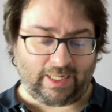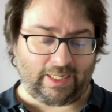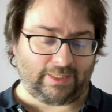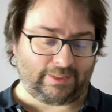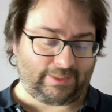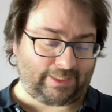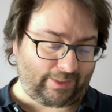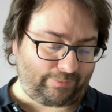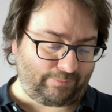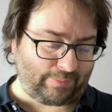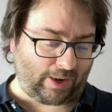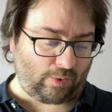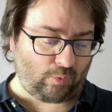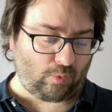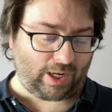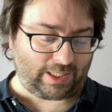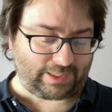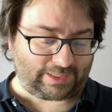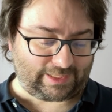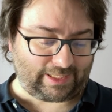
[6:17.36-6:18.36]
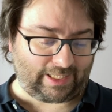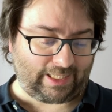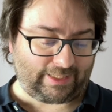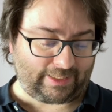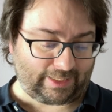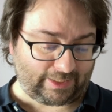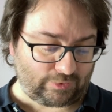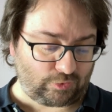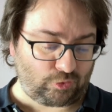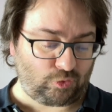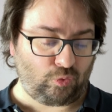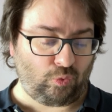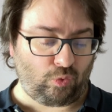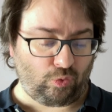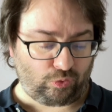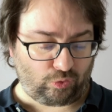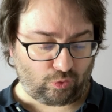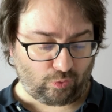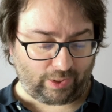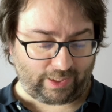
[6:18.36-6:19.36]
cette paroisse était sous
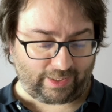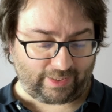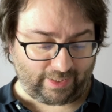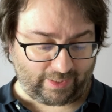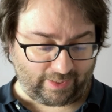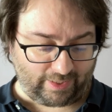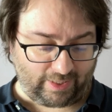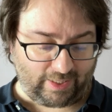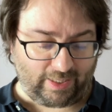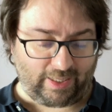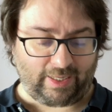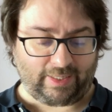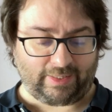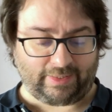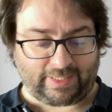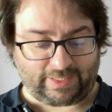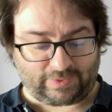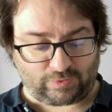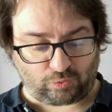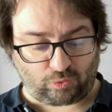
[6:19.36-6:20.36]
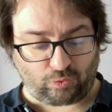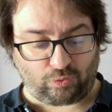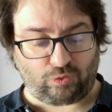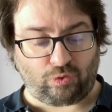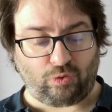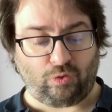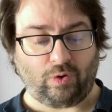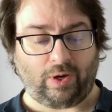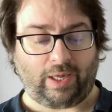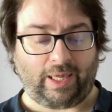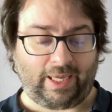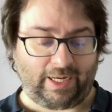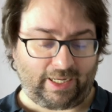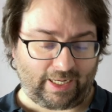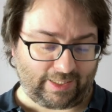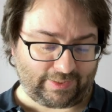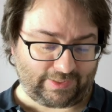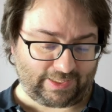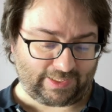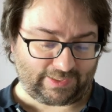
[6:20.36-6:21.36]
l'autorité des structures
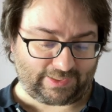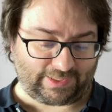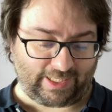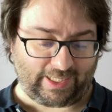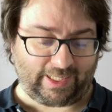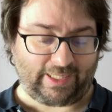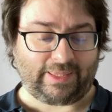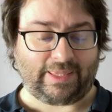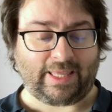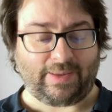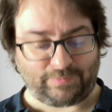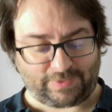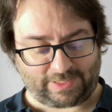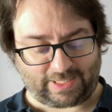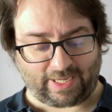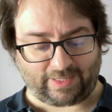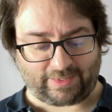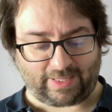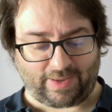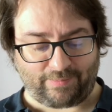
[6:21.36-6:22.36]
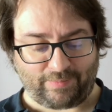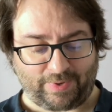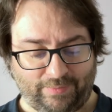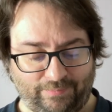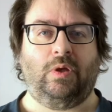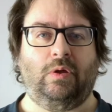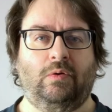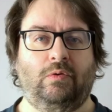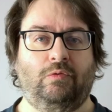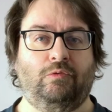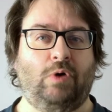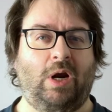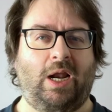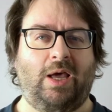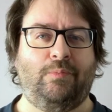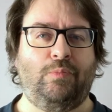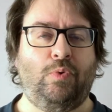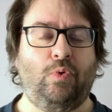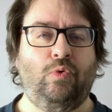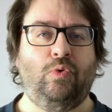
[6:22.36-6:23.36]
ecclésiastiques d'Amsterdam. Voilà
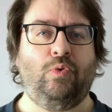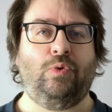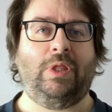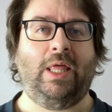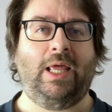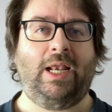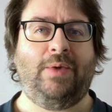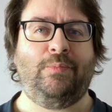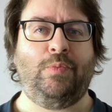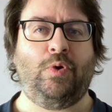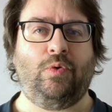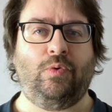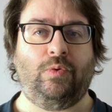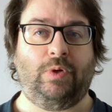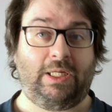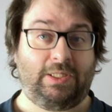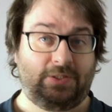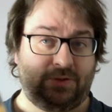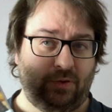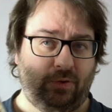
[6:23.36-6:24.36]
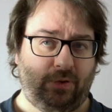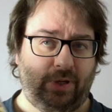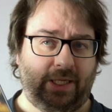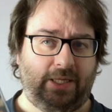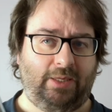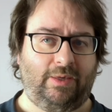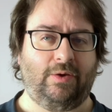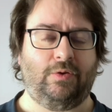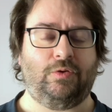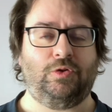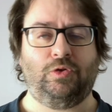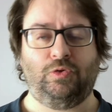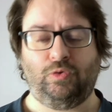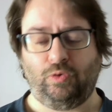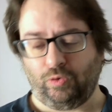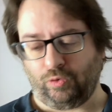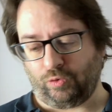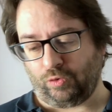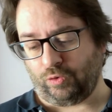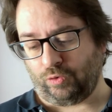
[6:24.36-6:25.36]
beaucoup d'éléments historiques
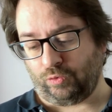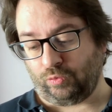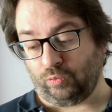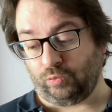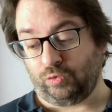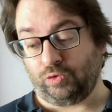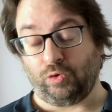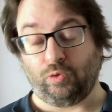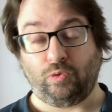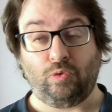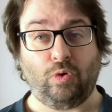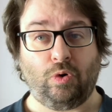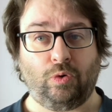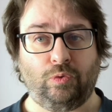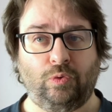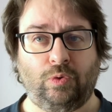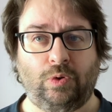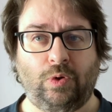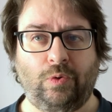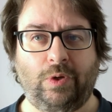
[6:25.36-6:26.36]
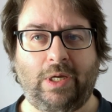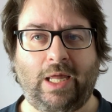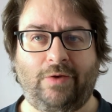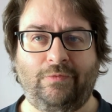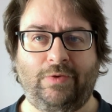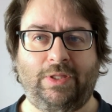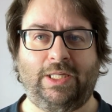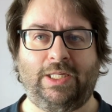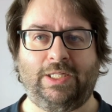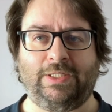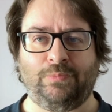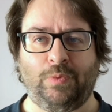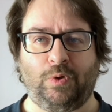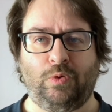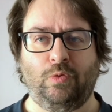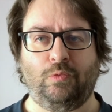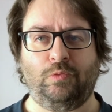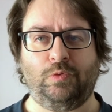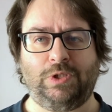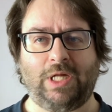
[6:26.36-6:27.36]
sur euh, donc ce courant du néocalvinisme
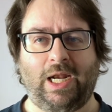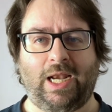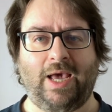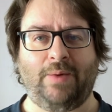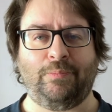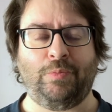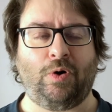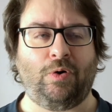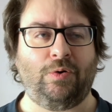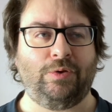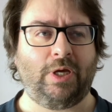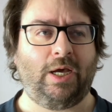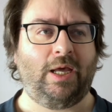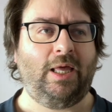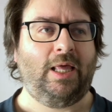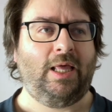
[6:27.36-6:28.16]
que vous allez apprendre